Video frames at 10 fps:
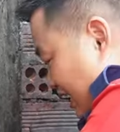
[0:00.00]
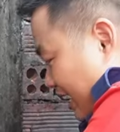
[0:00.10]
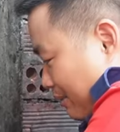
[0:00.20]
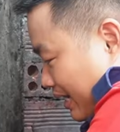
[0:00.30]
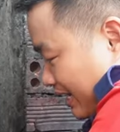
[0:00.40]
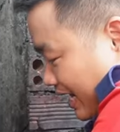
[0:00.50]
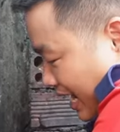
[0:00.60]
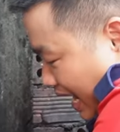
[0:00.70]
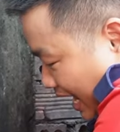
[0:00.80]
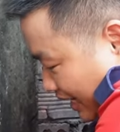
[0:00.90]
Đây các bạn thấy
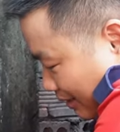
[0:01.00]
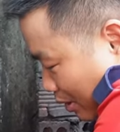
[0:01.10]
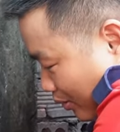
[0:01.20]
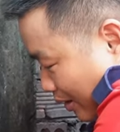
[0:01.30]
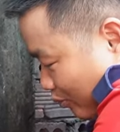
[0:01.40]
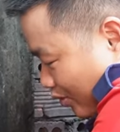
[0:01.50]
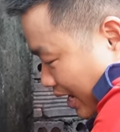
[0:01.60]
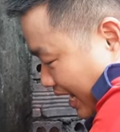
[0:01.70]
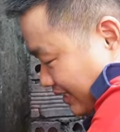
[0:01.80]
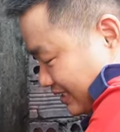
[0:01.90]
là hai cái bầu lọc của
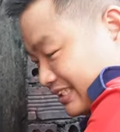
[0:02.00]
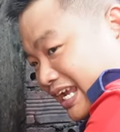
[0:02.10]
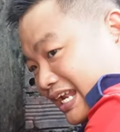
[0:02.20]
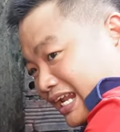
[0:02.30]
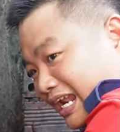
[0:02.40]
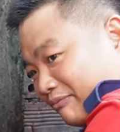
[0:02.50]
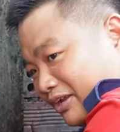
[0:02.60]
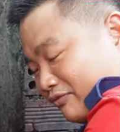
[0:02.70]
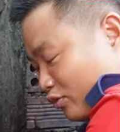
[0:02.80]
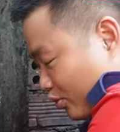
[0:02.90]
hai chiếc xe đang làm
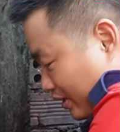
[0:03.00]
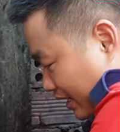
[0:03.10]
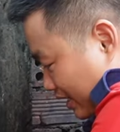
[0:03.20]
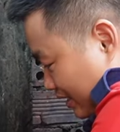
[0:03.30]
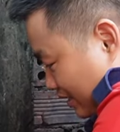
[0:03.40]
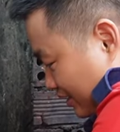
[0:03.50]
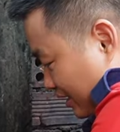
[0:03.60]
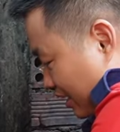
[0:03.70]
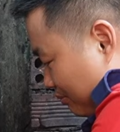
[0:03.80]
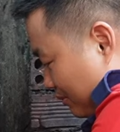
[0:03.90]
kim phun đây.
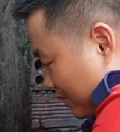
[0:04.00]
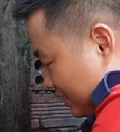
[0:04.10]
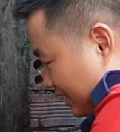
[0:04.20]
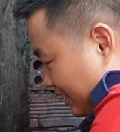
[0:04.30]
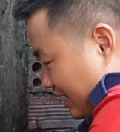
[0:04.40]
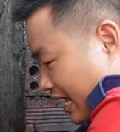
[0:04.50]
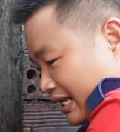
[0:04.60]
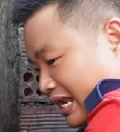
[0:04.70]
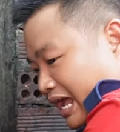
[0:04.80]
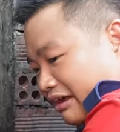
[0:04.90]
À, bên mình sẽ tiến
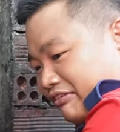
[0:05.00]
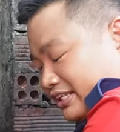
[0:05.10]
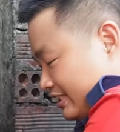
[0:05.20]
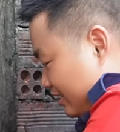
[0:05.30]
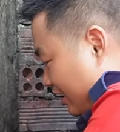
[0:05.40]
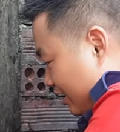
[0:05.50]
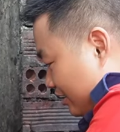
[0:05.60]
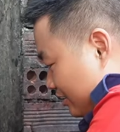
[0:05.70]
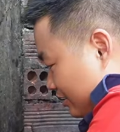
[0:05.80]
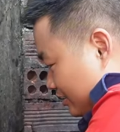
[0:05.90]
hành là vệ sinh nó,
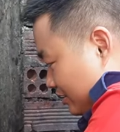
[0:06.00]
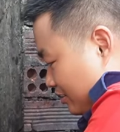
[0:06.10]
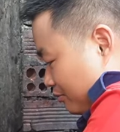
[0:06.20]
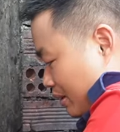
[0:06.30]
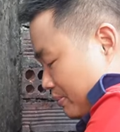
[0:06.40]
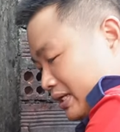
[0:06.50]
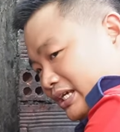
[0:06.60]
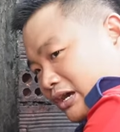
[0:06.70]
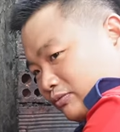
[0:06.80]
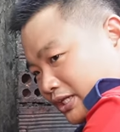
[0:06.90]
chứ bên mình
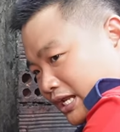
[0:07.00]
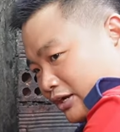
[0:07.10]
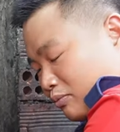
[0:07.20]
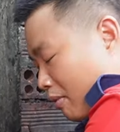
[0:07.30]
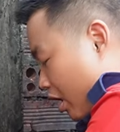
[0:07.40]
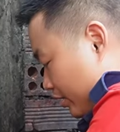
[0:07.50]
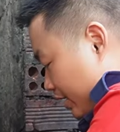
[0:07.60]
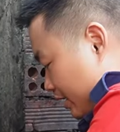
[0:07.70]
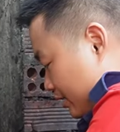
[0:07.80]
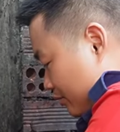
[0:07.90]
sẽ không tiến hành đục bỏ
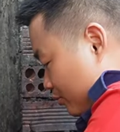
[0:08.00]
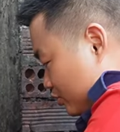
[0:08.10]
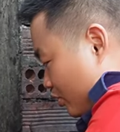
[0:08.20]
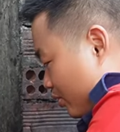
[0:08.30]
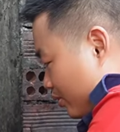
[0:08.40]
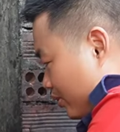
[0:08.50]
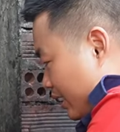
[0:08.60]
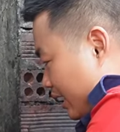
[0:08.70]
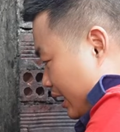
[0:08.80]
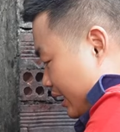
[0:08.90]
nha. Một số
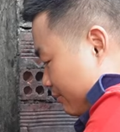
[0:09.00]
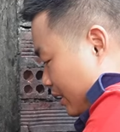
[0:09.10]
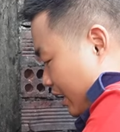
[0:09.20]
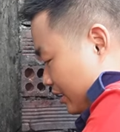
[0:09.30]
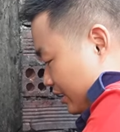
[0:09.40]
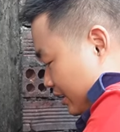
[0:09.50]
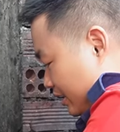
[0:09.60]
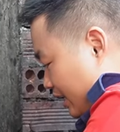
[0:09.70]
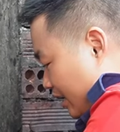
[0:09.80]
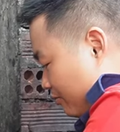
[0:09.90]
anh em thợ thì
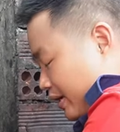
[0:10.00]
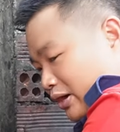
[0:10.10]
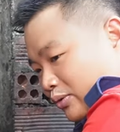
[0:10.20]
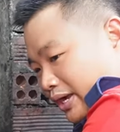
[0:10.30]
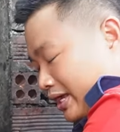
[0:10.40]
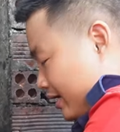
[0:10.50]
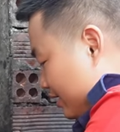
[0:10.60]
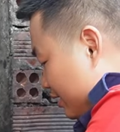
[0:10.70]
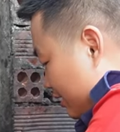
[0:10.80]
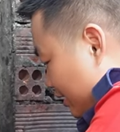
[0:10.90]
người ta không hiểu cái
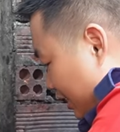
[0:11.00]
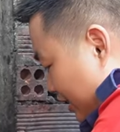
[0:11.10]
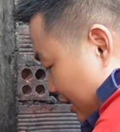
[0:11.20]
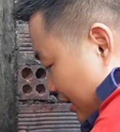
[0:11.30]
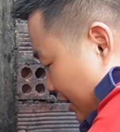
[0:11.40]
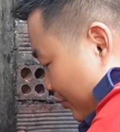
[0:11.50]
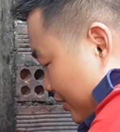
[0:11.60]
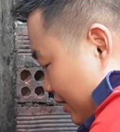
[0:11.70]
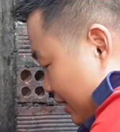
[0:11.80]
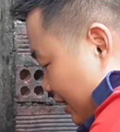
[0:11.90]
cái cái cái
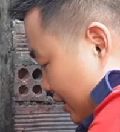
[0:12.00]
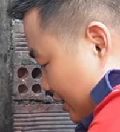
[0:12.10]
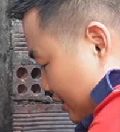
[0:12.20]
quy trình đó,